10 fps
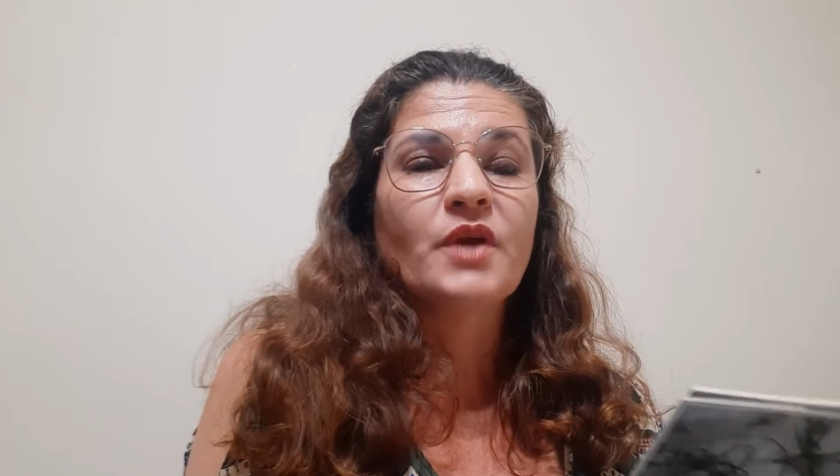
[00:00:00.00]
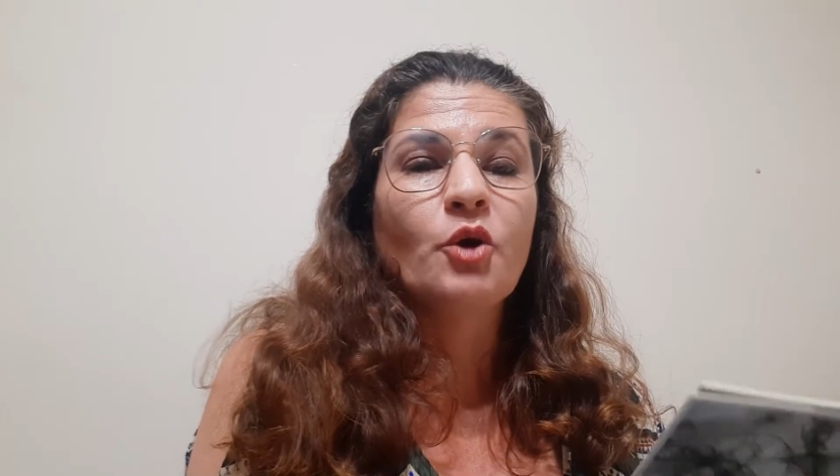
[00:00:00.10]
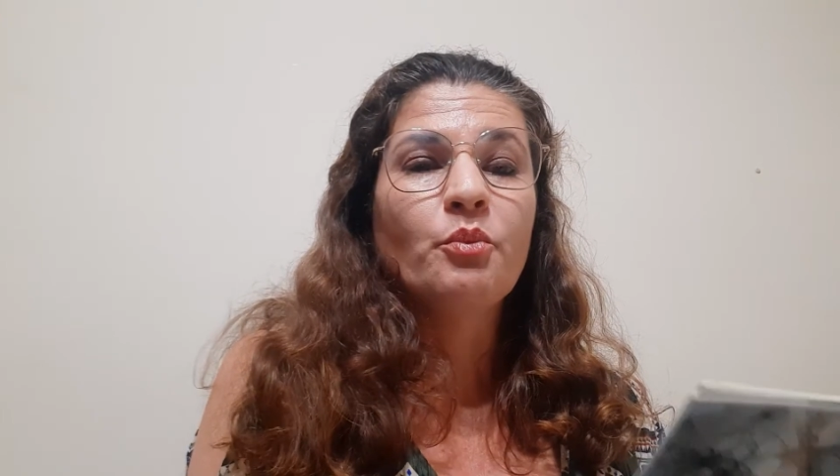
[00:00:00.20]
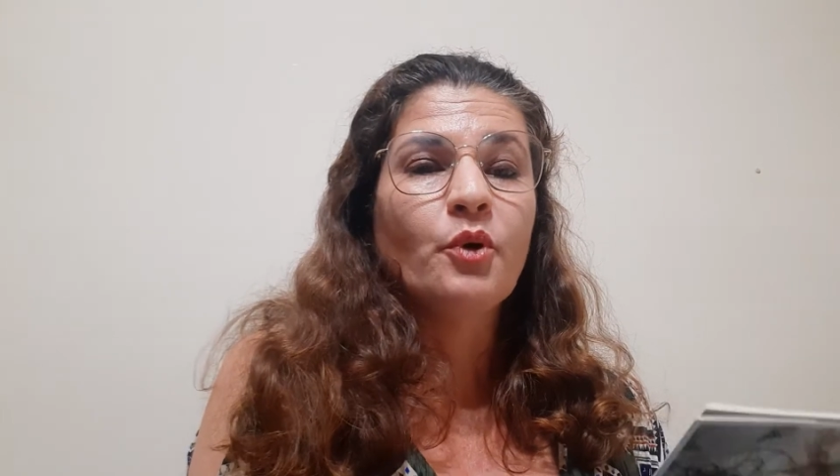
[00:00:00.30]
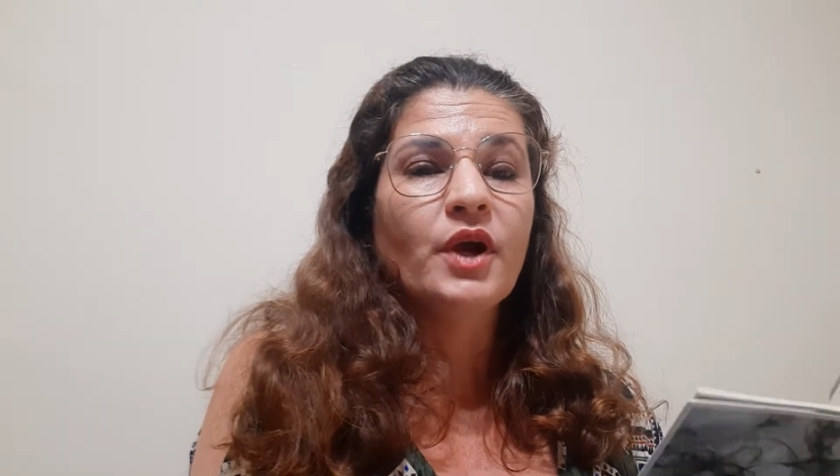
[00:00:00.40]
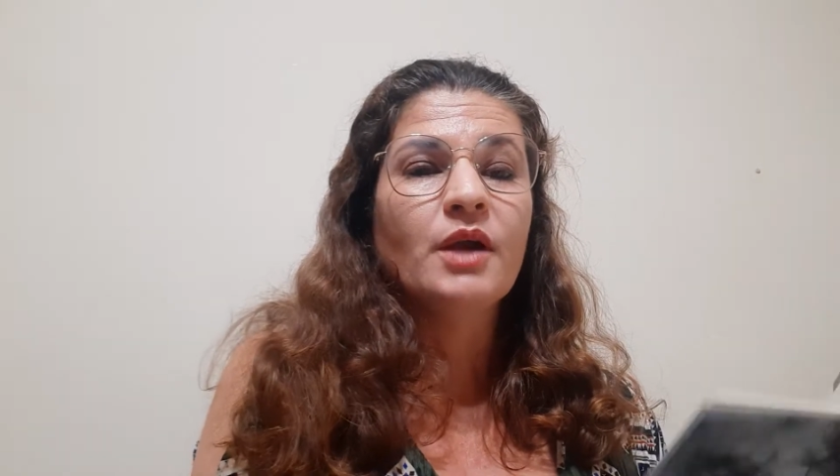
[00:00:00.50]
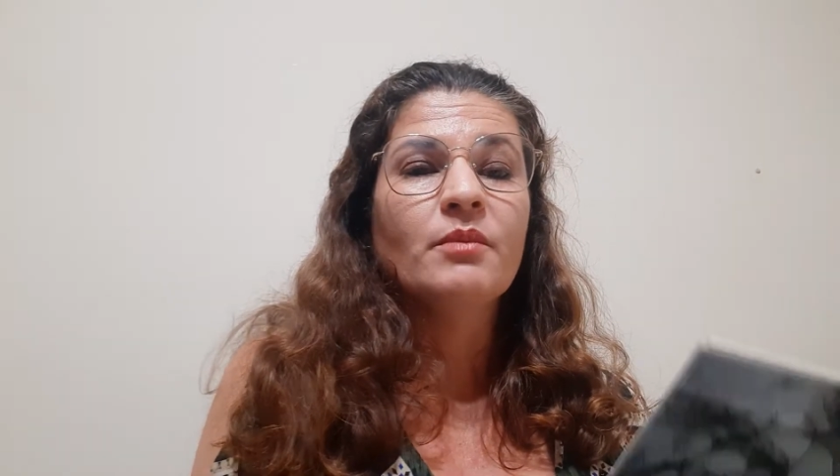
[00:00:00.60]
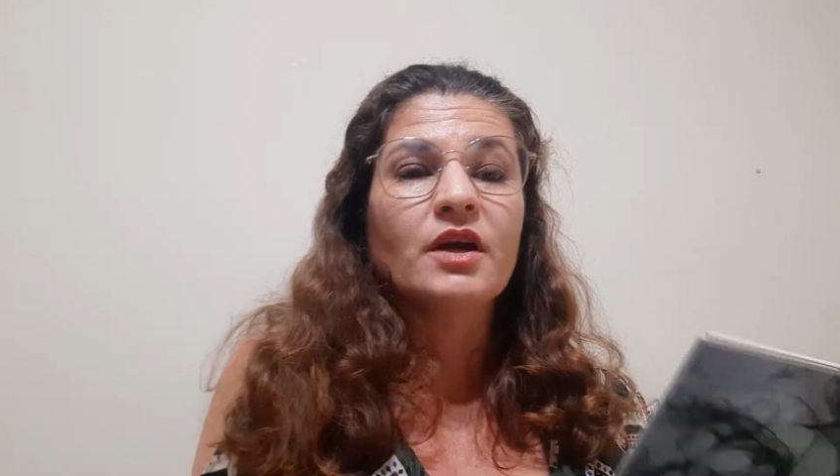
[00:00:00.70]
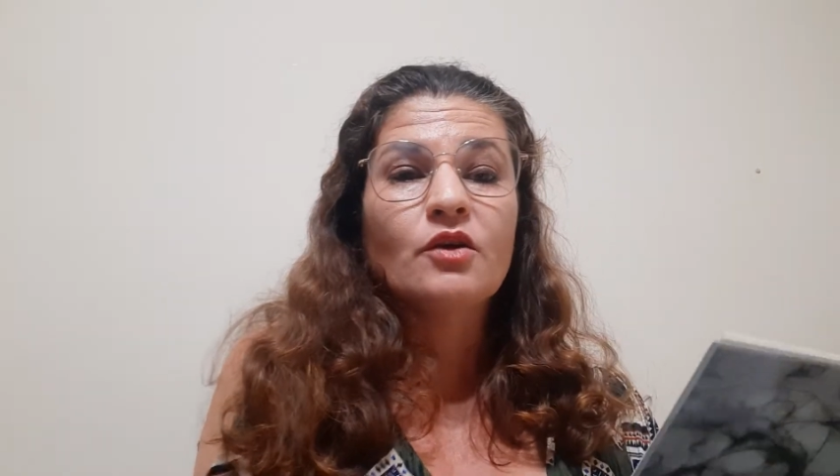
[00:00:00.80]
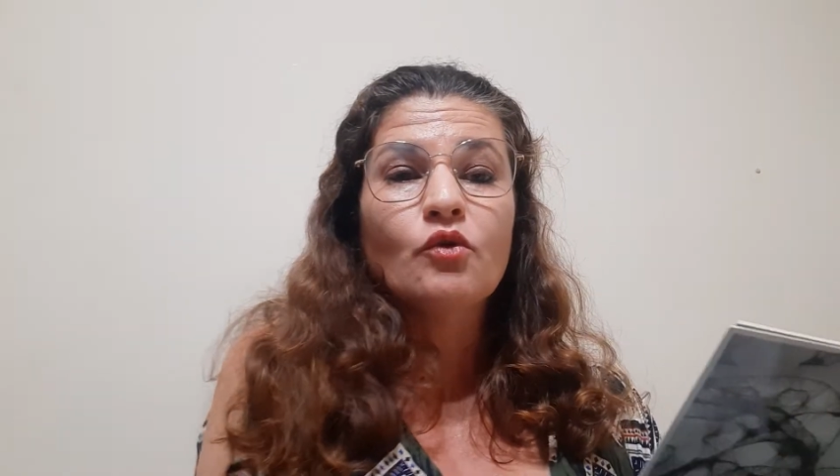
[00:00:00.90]
É um
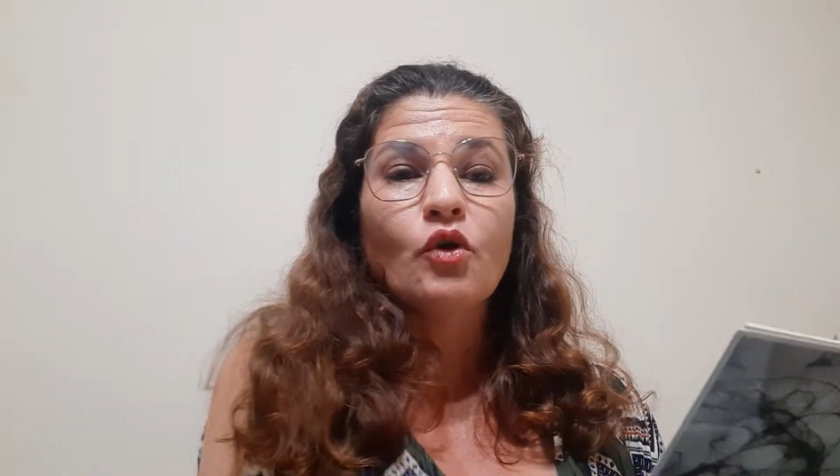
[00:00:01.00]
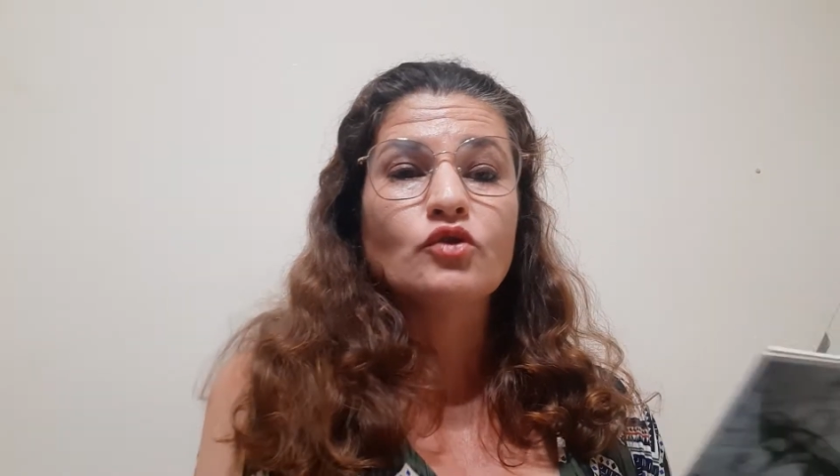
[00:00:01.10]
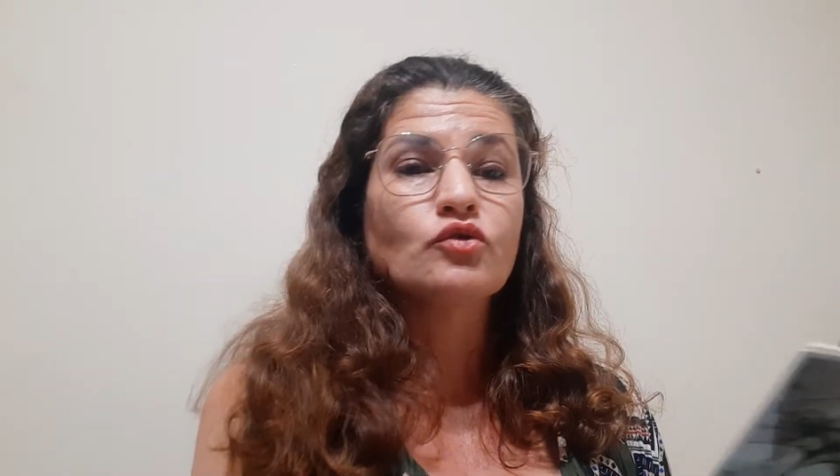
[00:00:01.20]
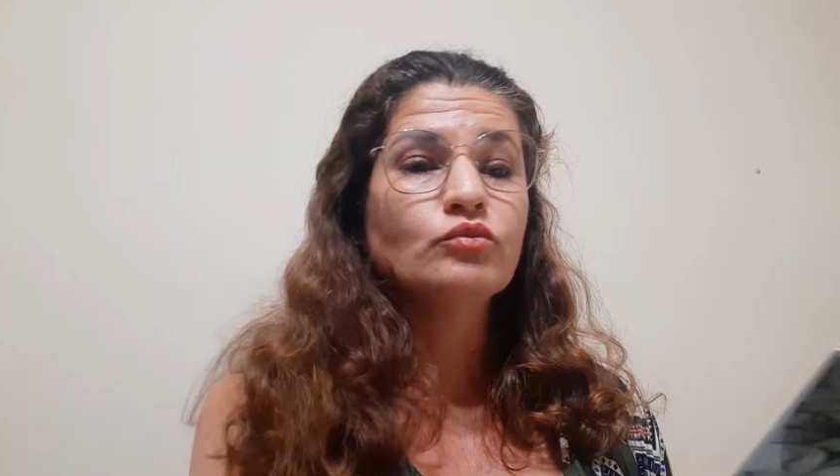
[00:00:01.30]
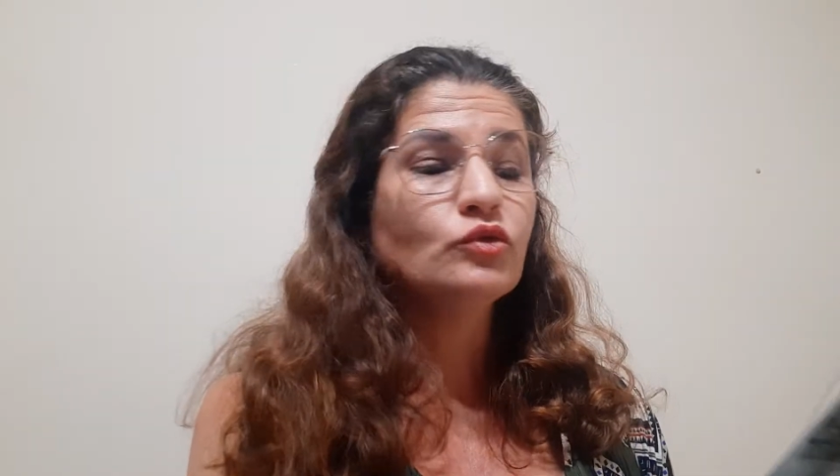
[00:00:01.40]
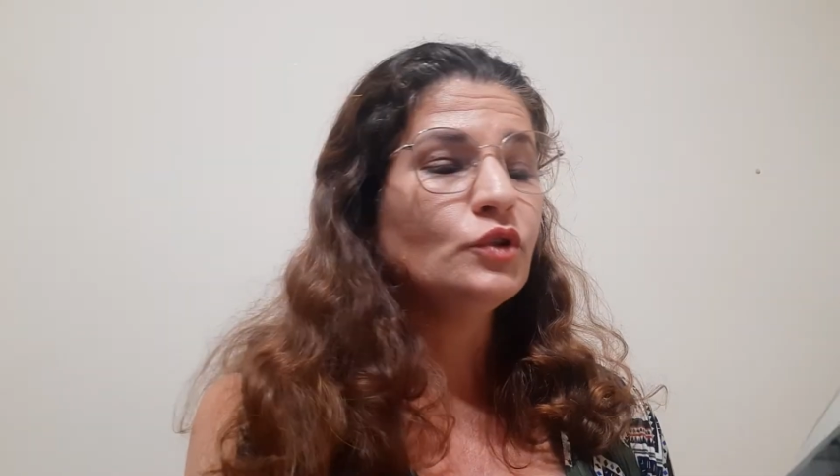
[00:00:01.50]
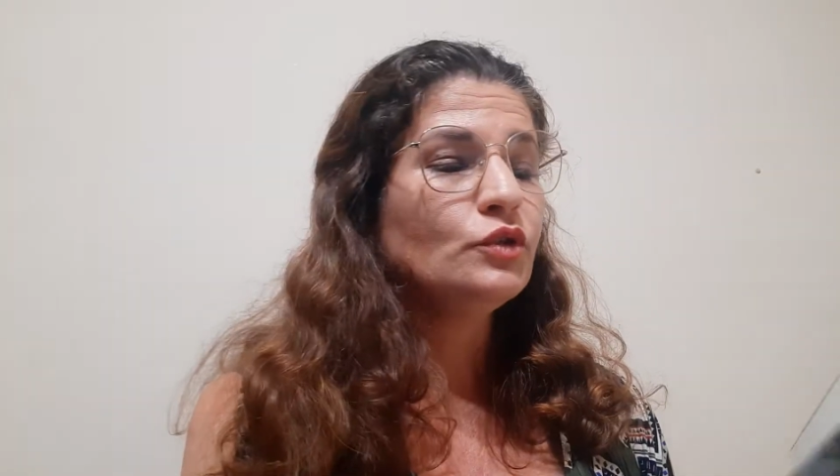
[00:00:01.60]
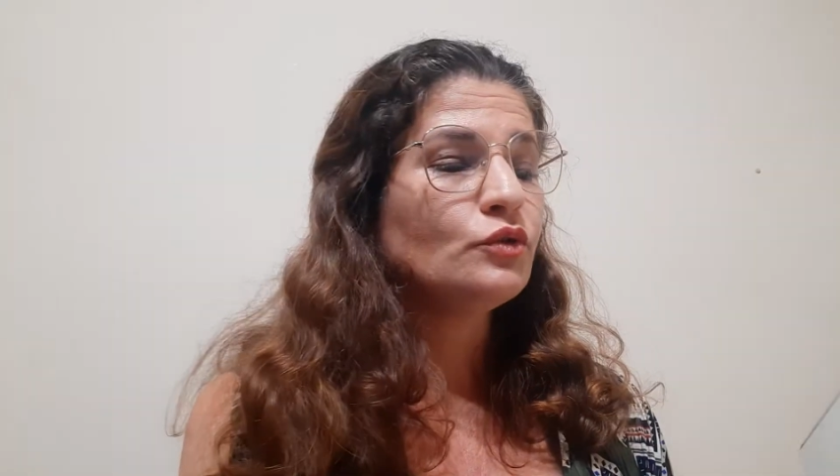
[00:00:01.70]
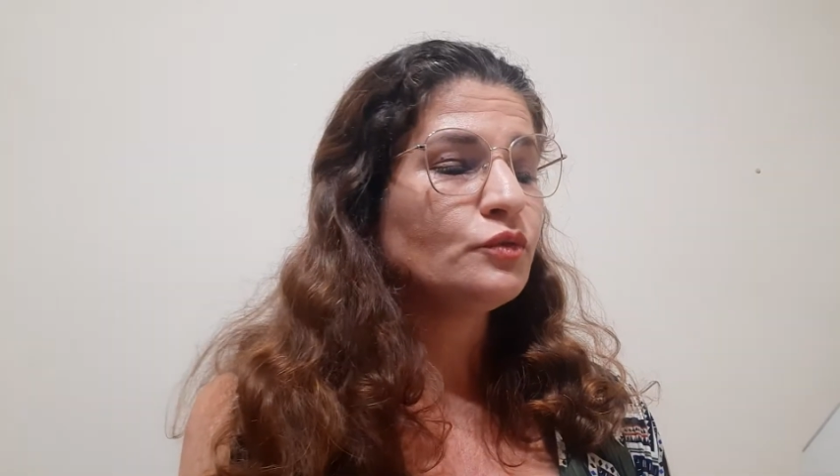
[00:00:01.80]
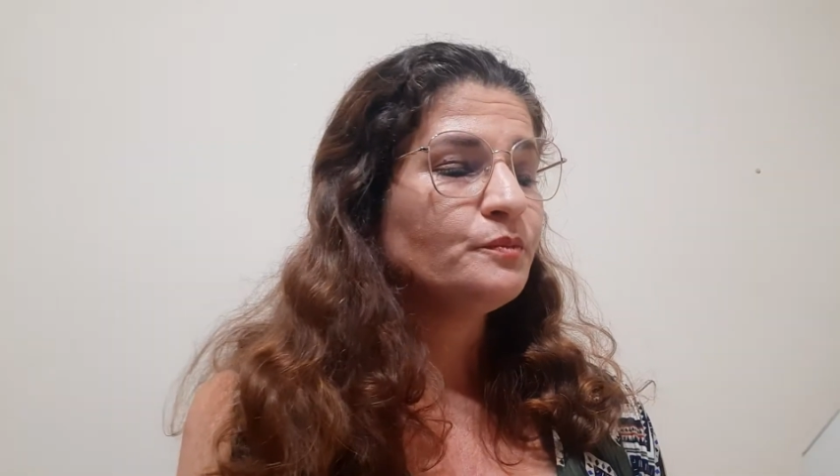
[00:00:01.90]
poema que eu gosto
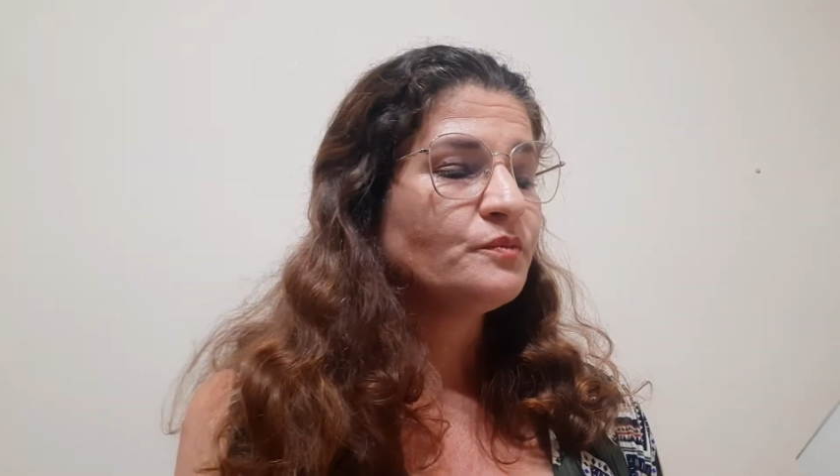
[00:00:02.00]
muito